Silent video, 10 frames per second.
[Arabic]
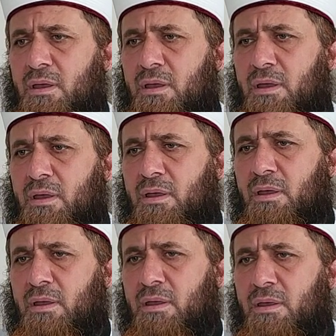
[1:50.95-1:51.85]

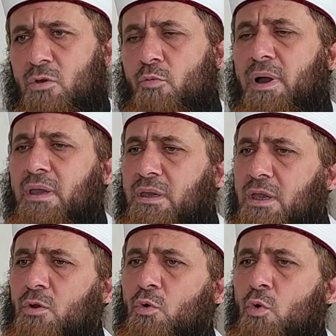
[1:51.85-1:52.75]
آه
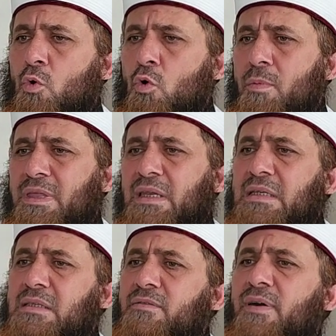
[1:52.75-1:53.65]
يمكنه من
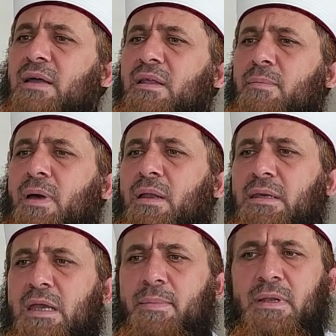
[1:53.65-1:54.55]
الاستفادة
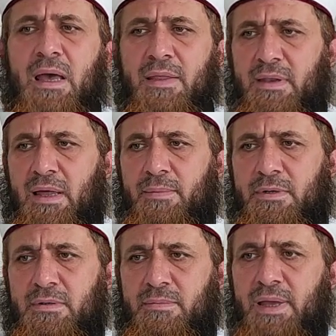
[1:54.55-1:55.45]
المالية من هذا الأمر